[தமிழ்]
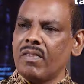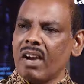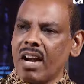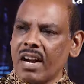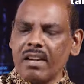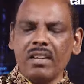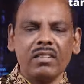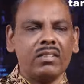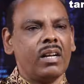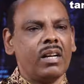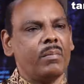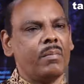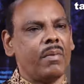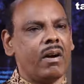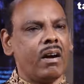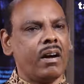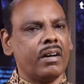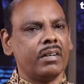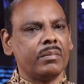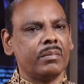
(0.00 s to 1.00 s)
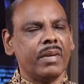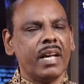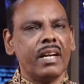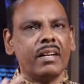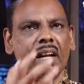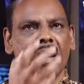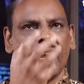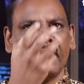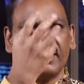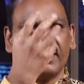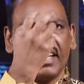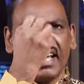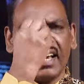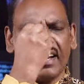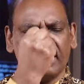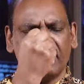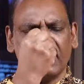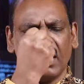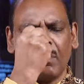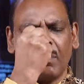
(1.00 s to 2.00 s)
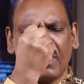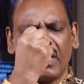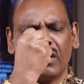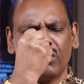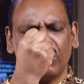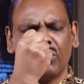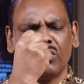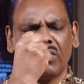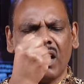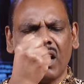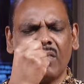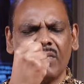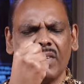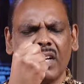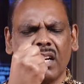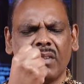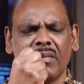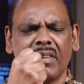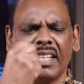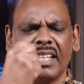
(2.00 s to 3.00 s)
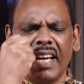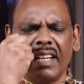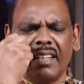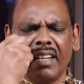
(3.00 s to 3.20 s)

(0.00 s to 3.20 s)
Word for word: வேண்டுதல் மாறும் என்றால் அந்த நேரத்திலே பரிசுத்த ஆவியானவர்